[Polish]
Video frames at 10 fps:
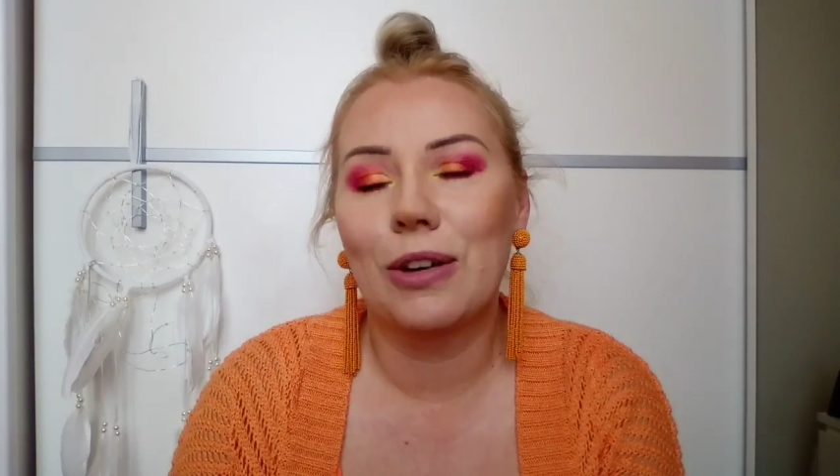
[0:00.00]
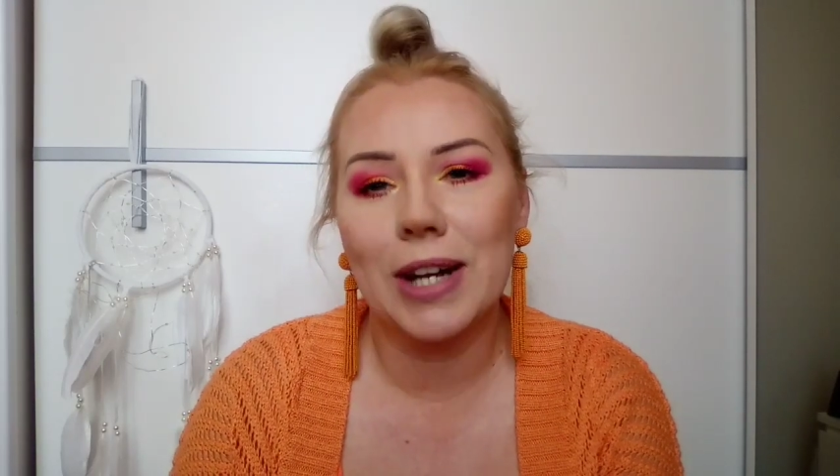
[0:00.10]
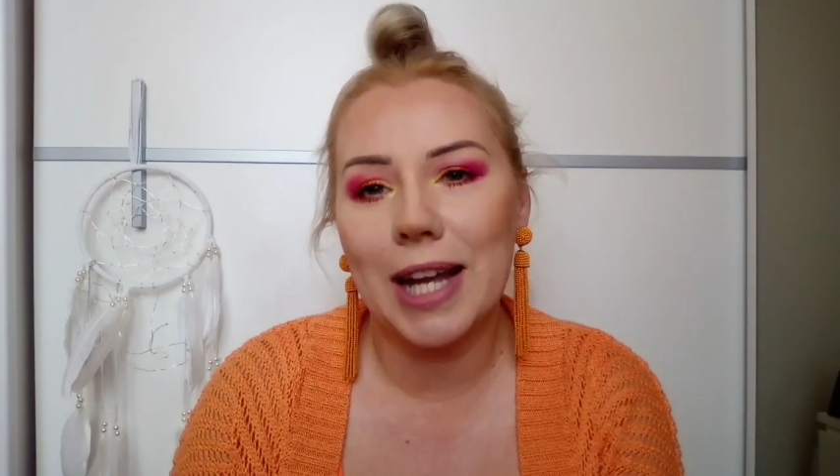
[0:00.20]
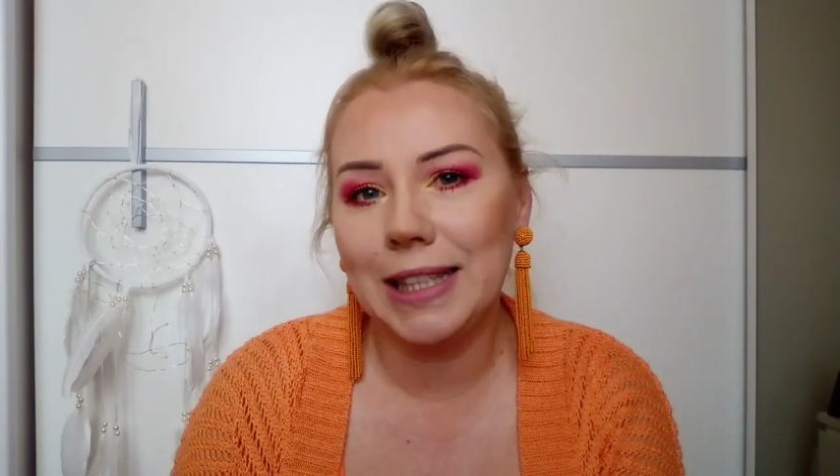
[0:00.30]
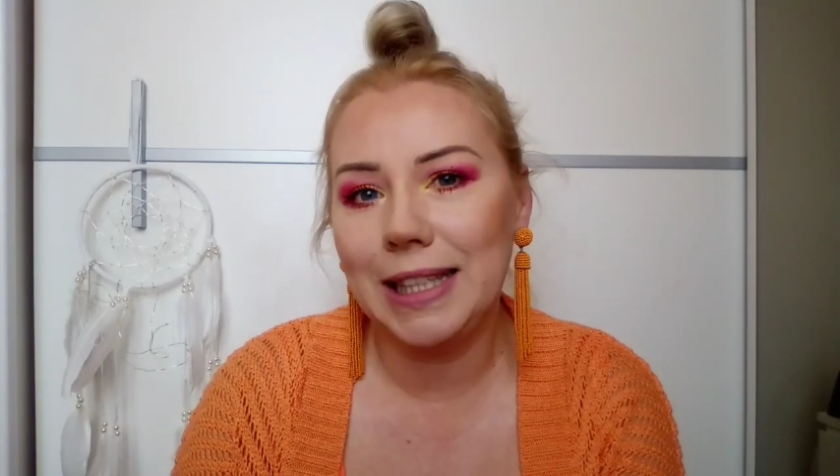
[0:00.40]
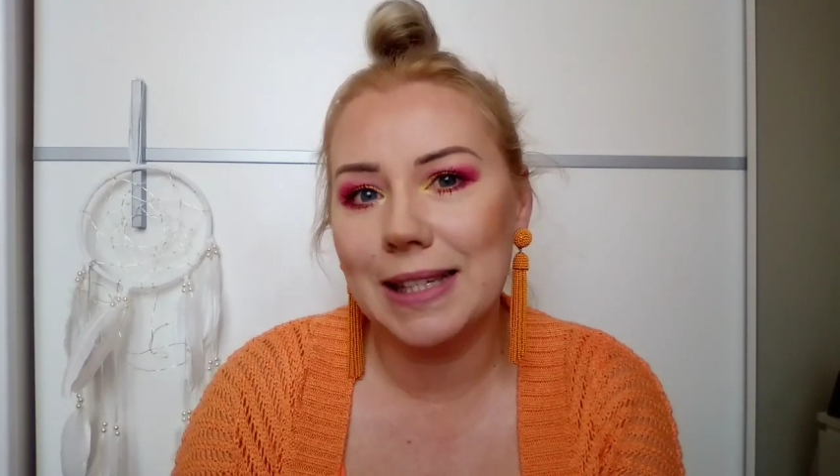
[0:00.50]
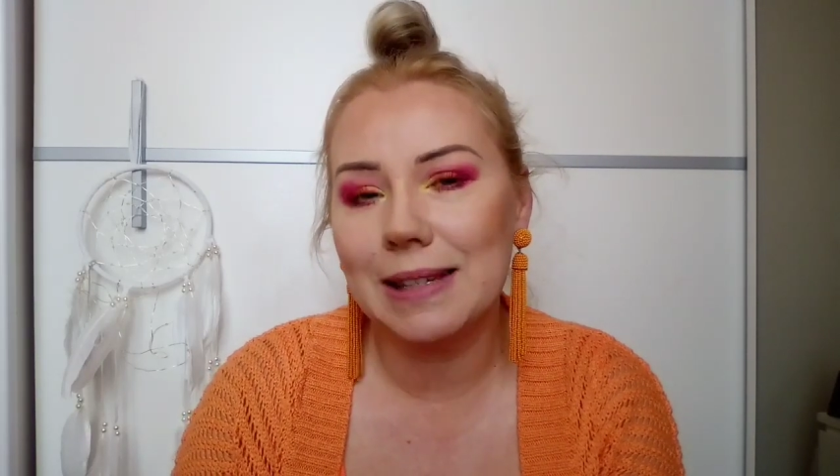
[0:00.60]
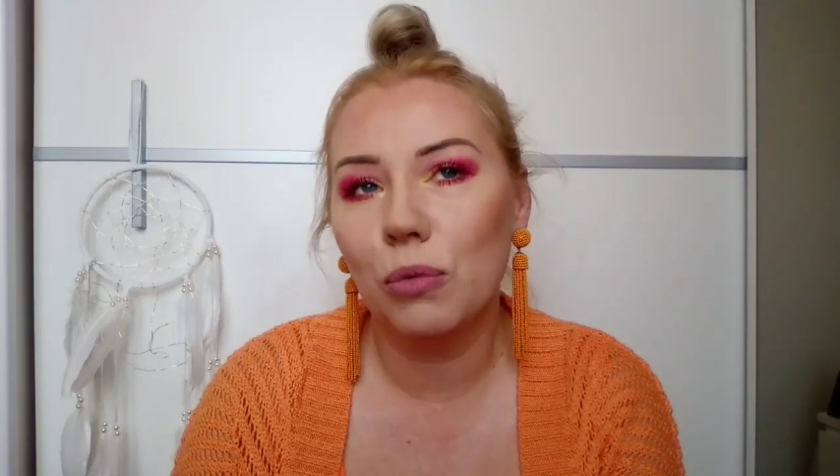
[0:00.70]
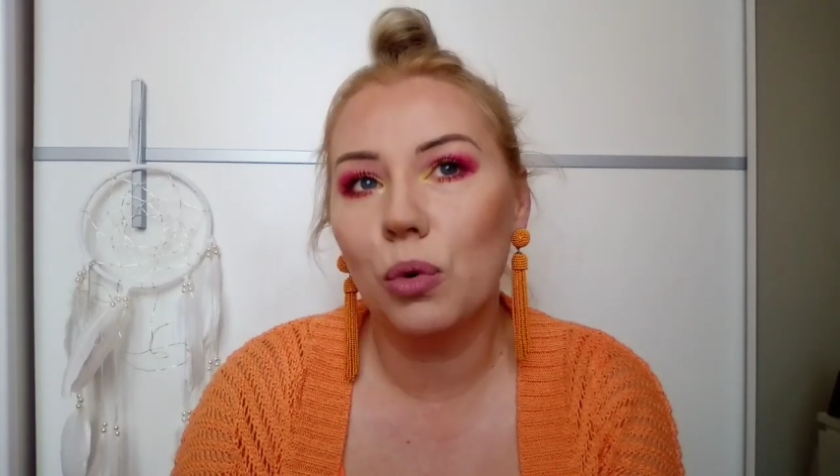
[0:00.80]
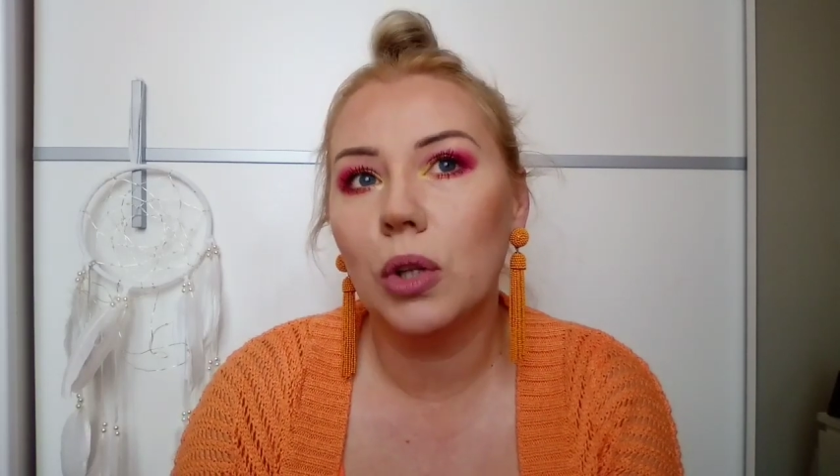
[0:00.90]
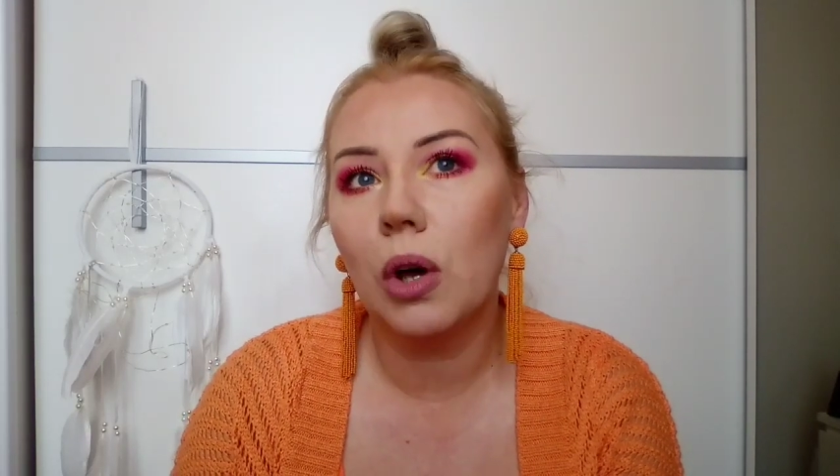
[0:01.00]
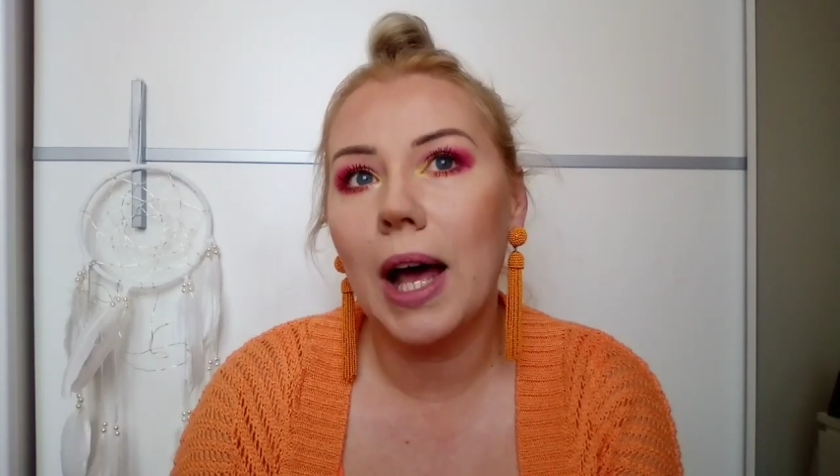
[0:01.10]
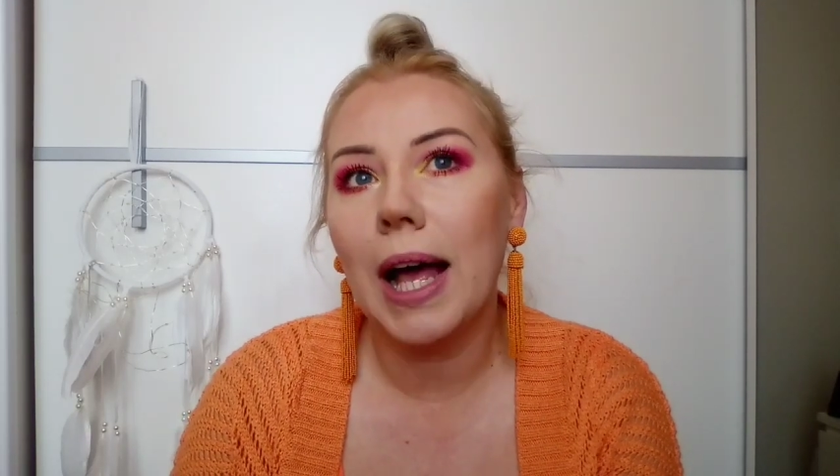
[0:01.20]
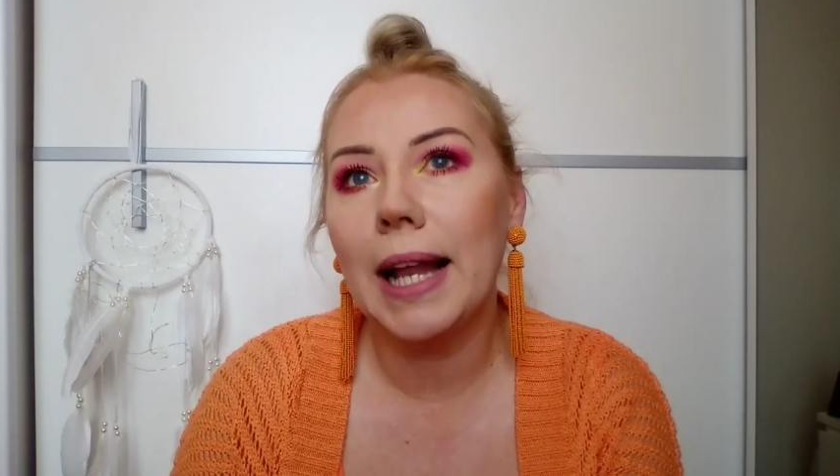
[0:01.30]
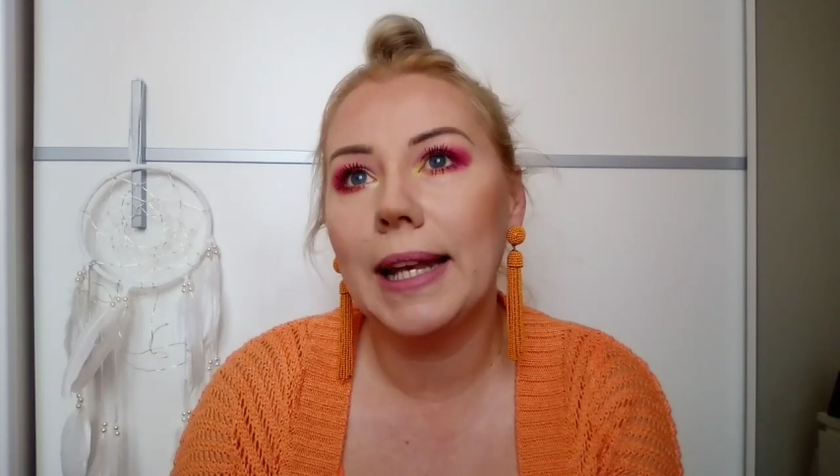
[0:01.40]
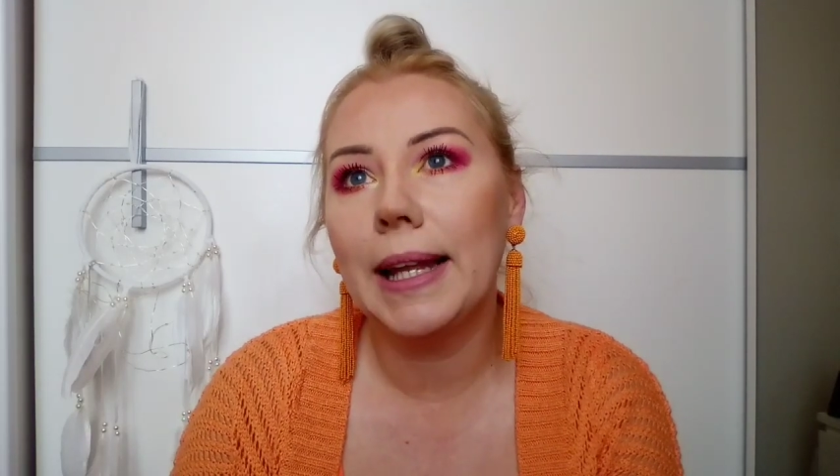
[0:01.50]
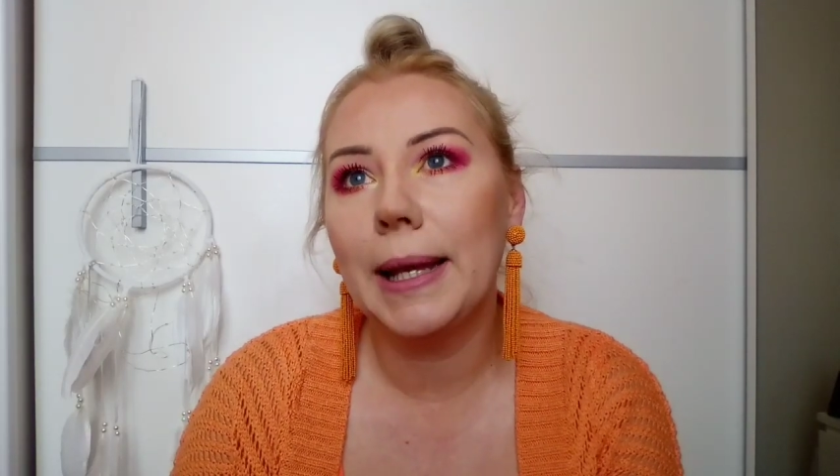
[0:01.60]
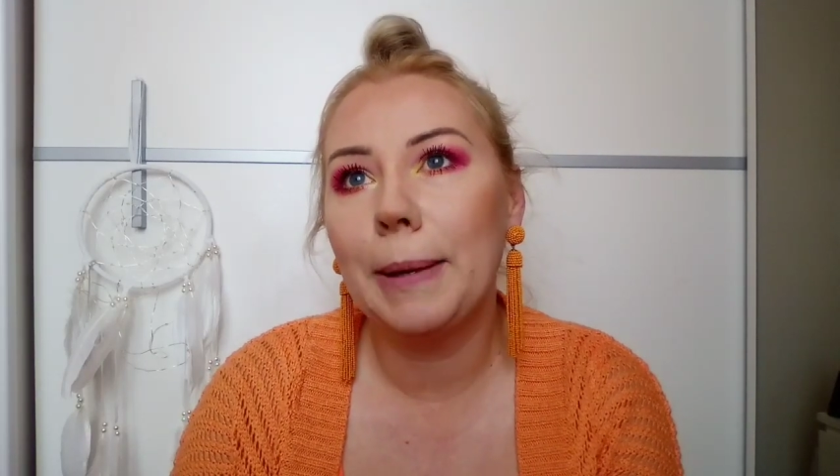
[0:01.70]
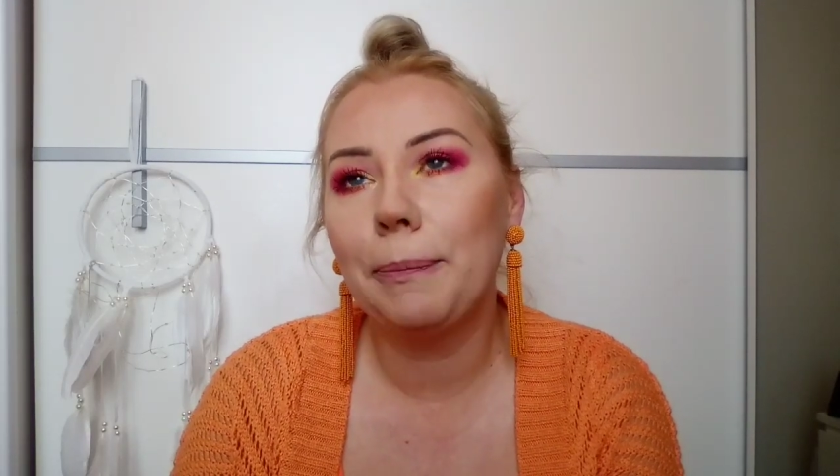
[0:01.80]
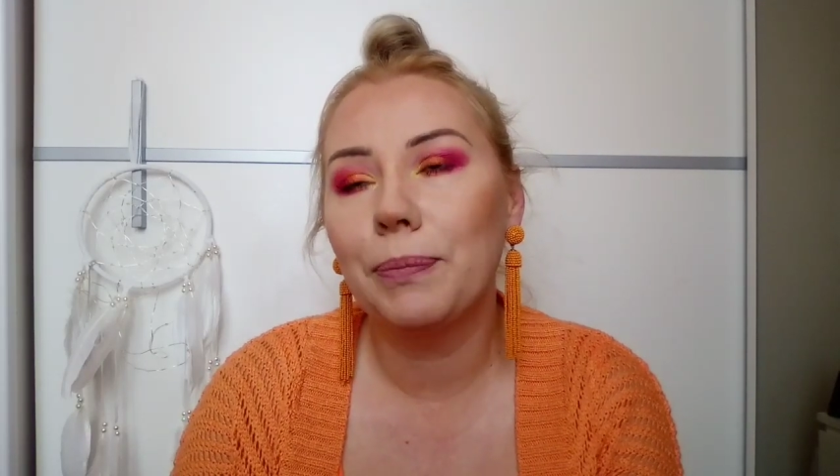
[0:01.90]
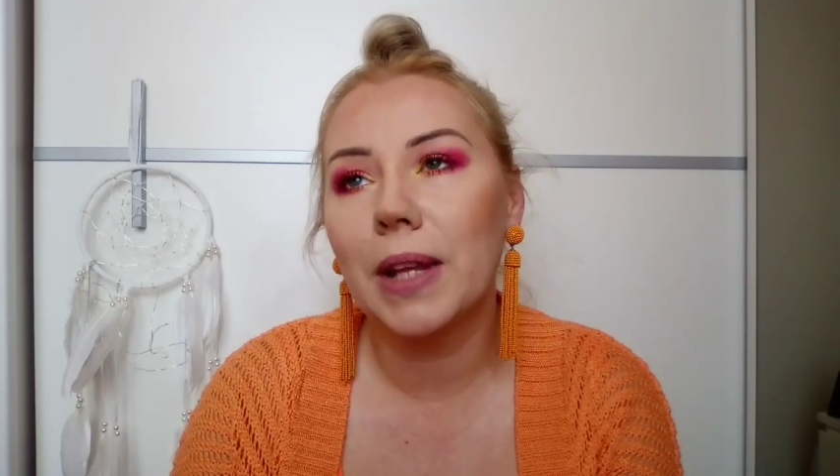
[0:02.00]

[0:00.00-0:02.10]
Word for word: organizmu, no ale